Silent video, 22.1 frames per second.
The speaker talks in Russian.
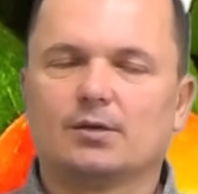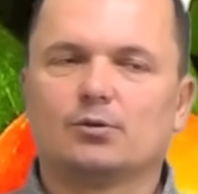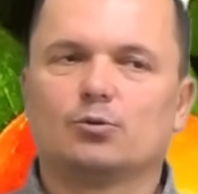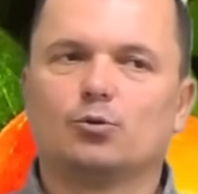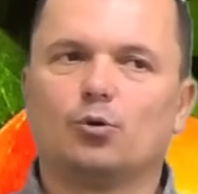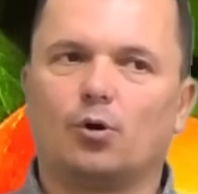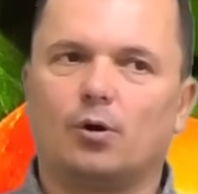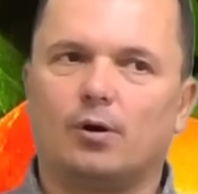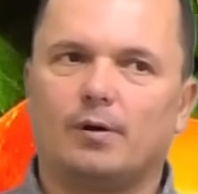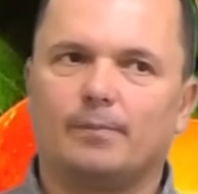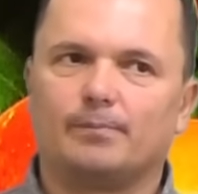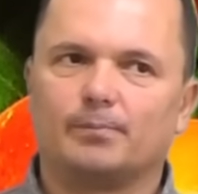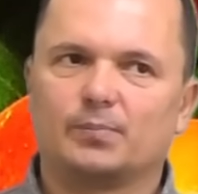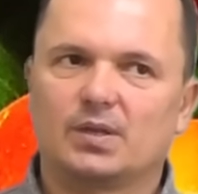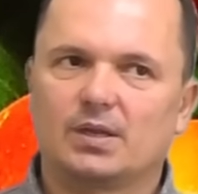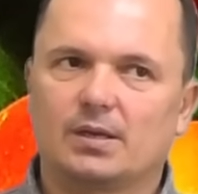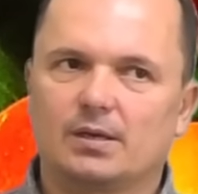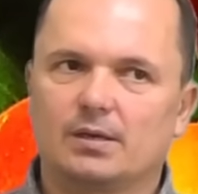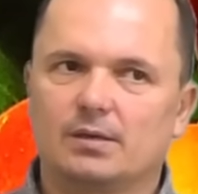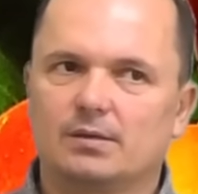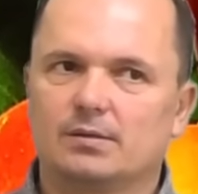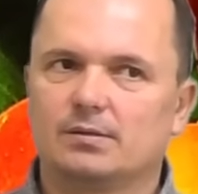Но
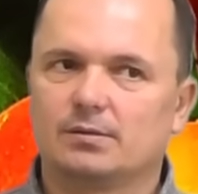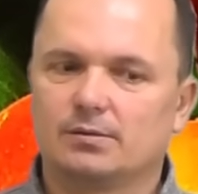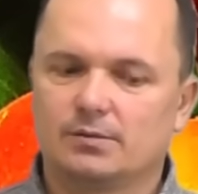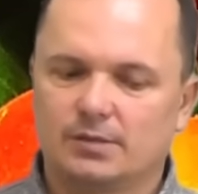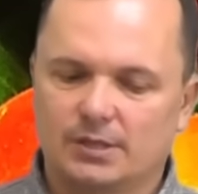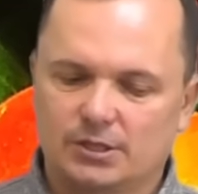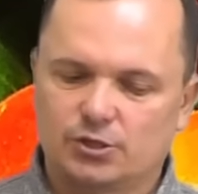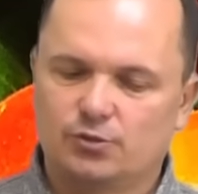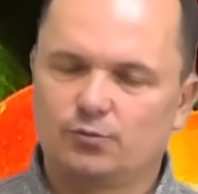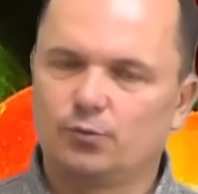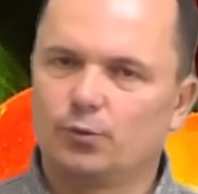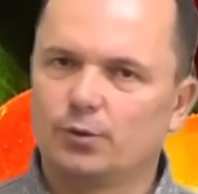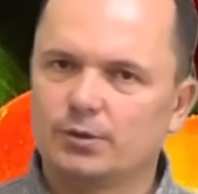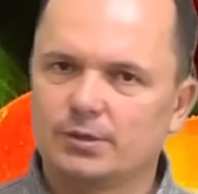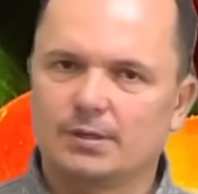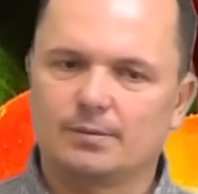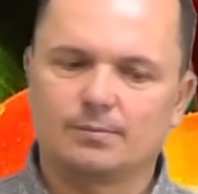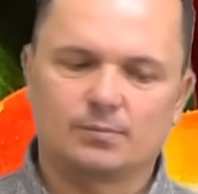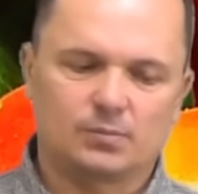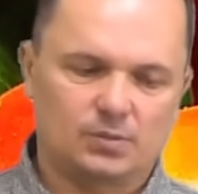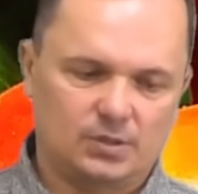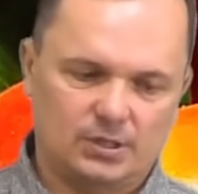на
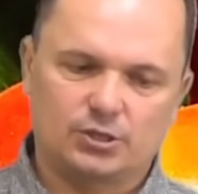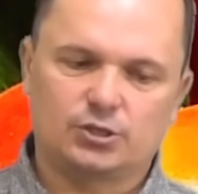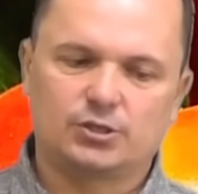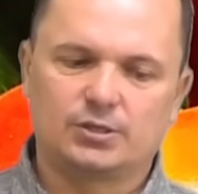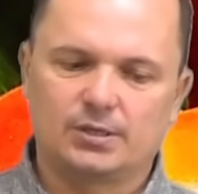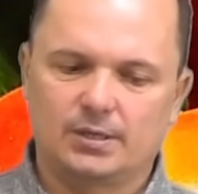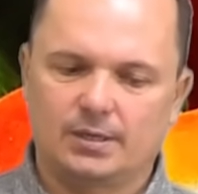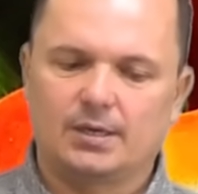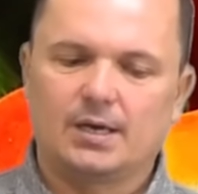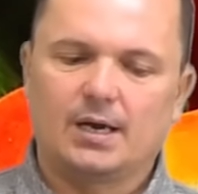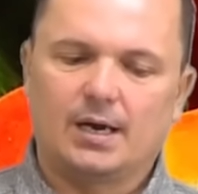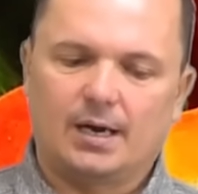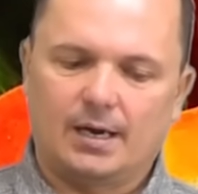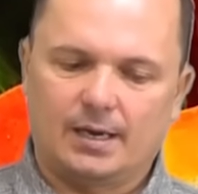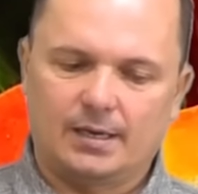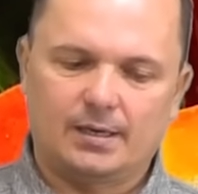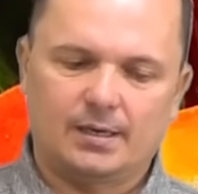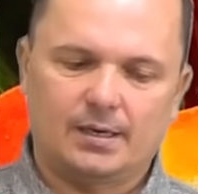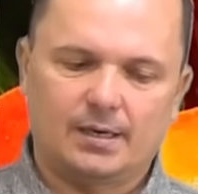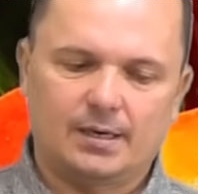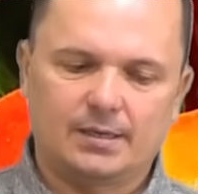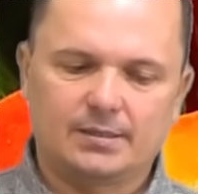четвертом, точнее,
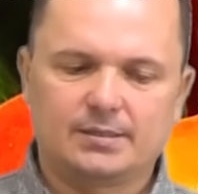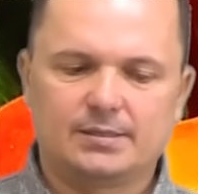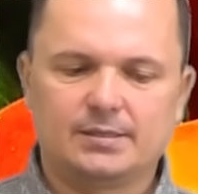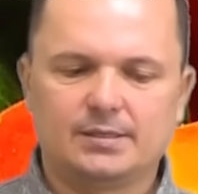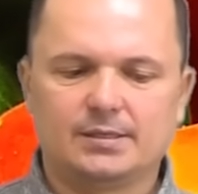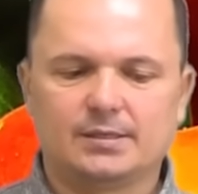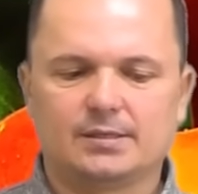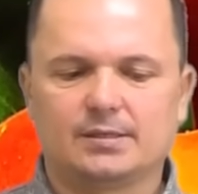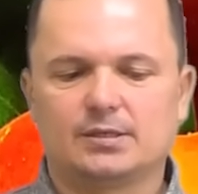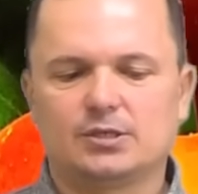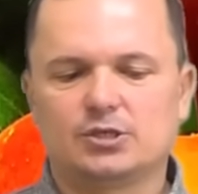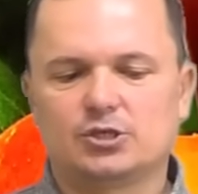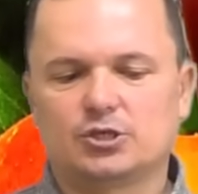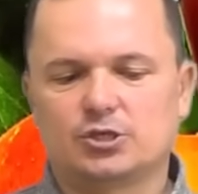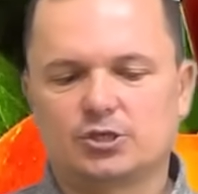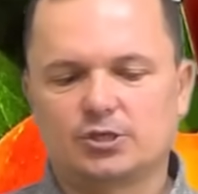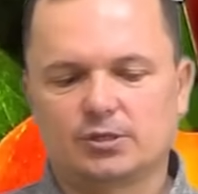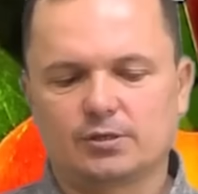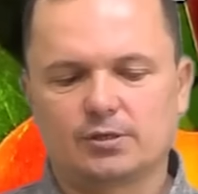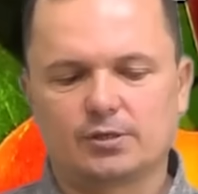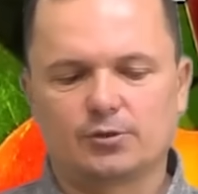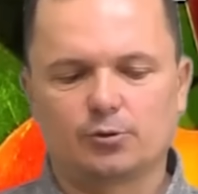а, один из
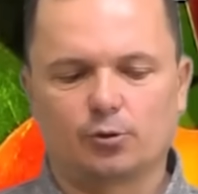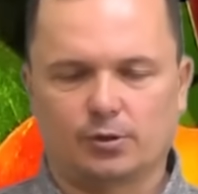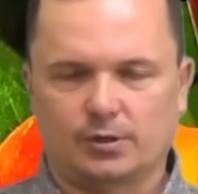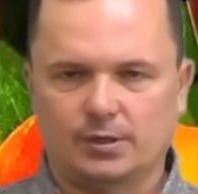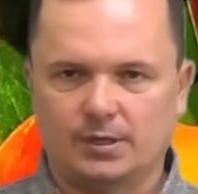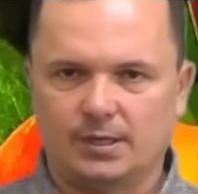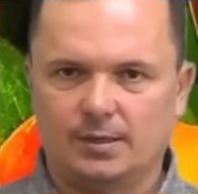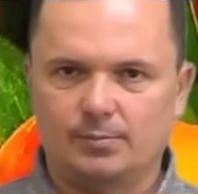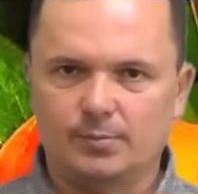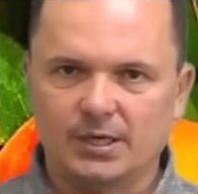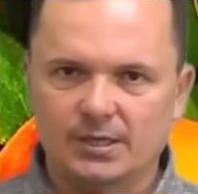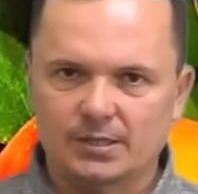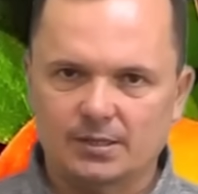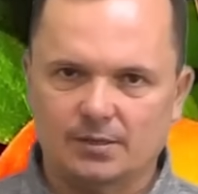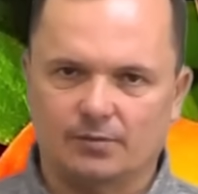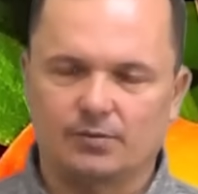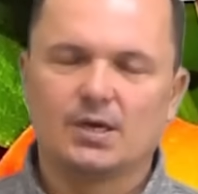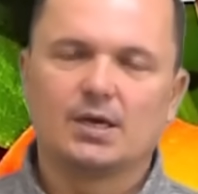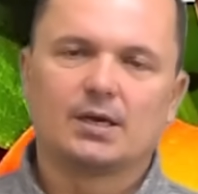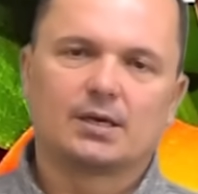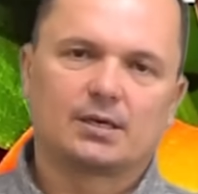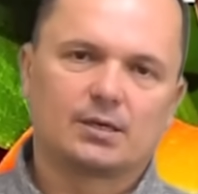четырех элементов,